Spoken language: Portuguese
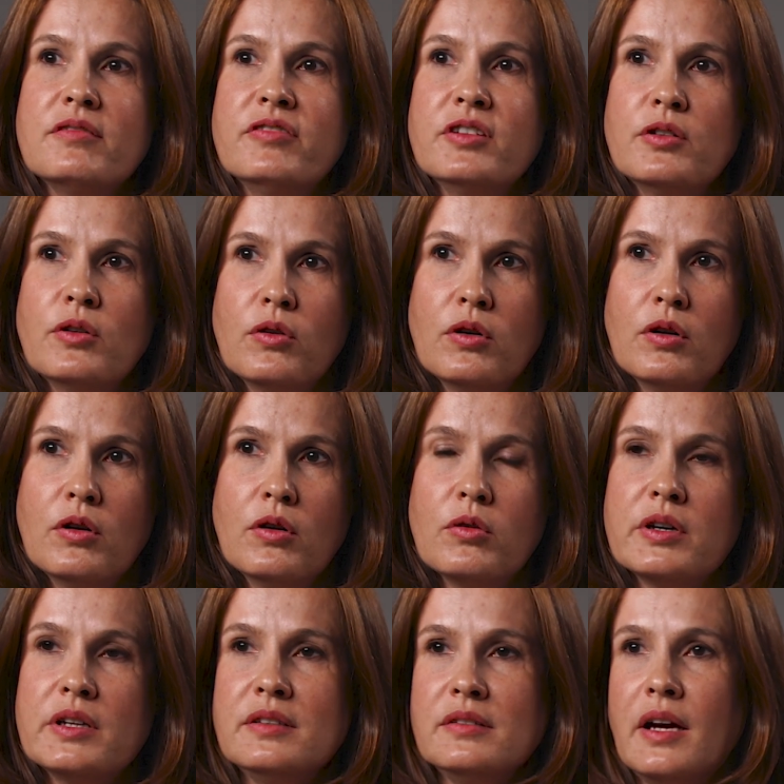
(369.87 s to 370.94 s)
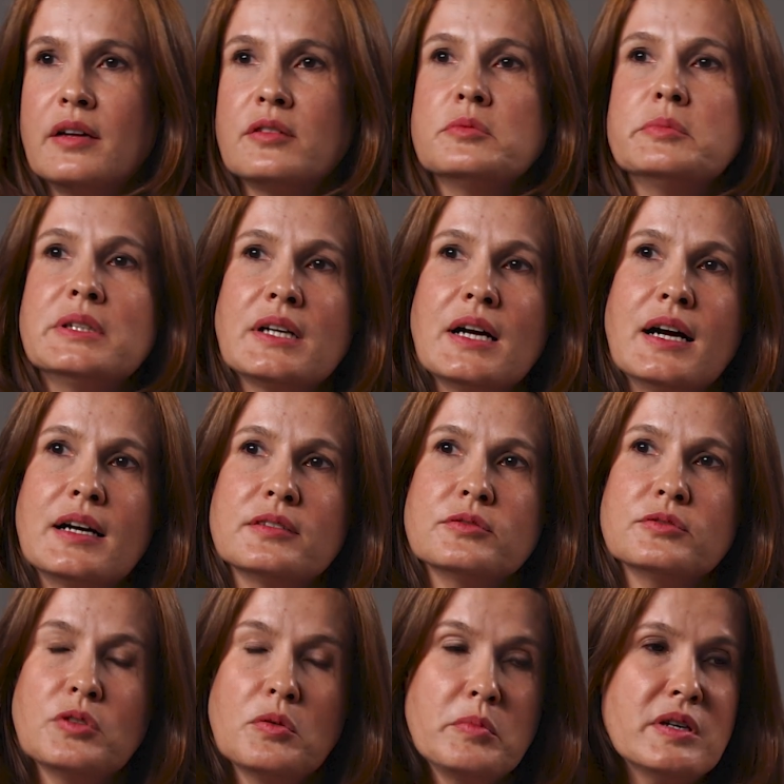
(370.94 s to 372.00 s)
e virou o critério do
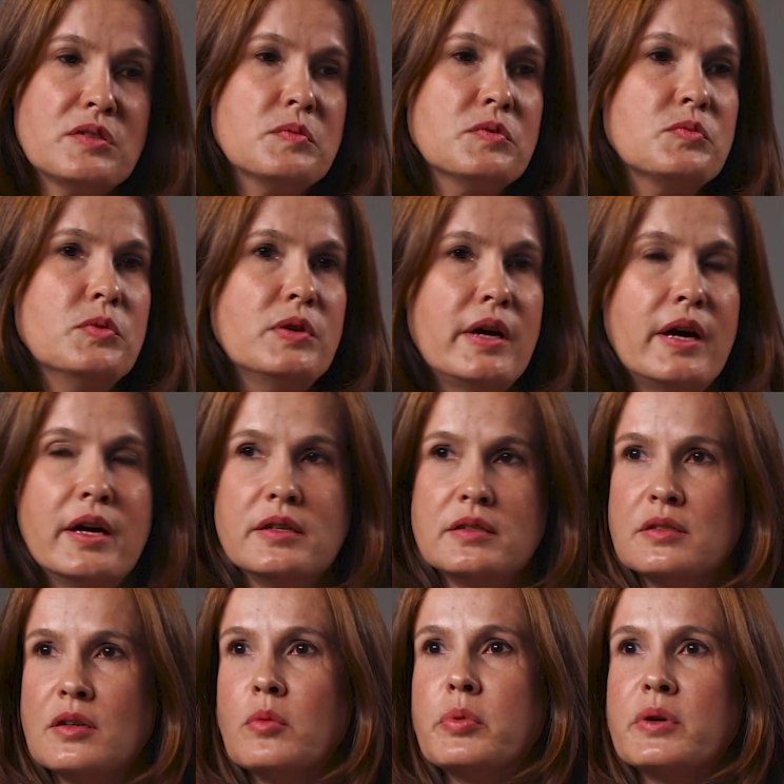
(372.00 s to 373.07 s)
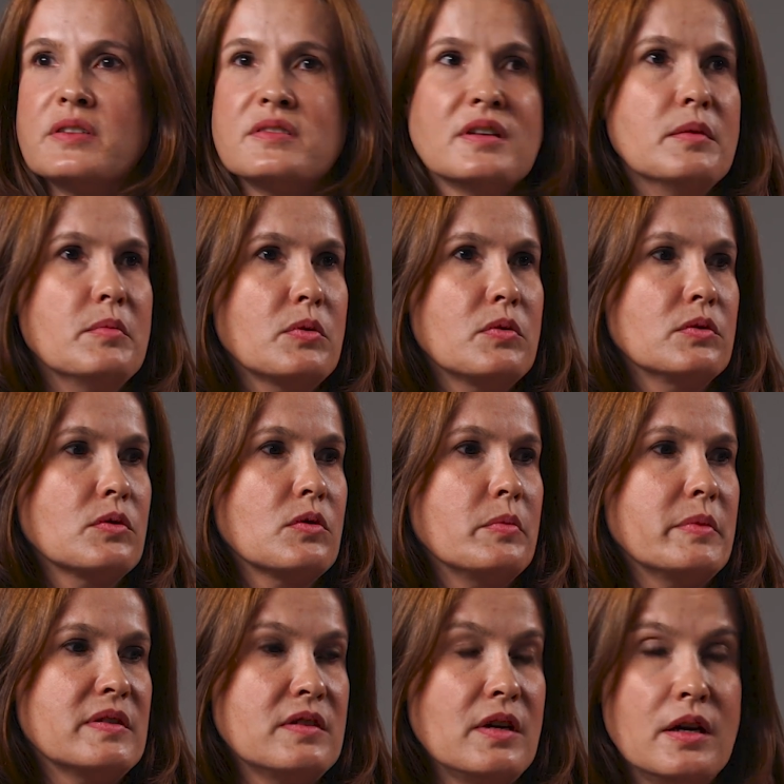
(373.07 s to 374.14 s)
mercado. Então, mesmo as mulheres, eu, por exemplo, quando
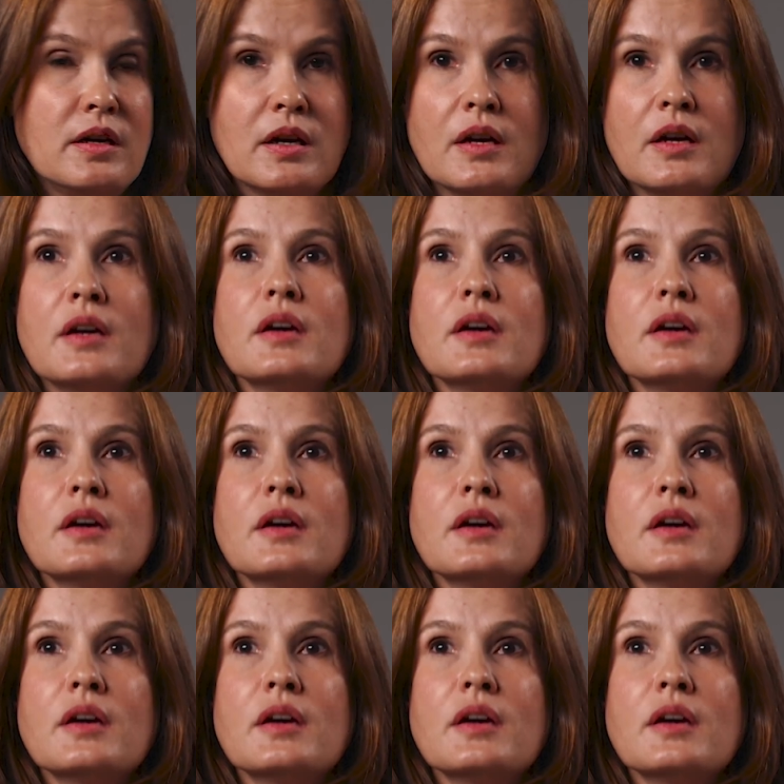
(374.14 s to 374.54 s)
comecei,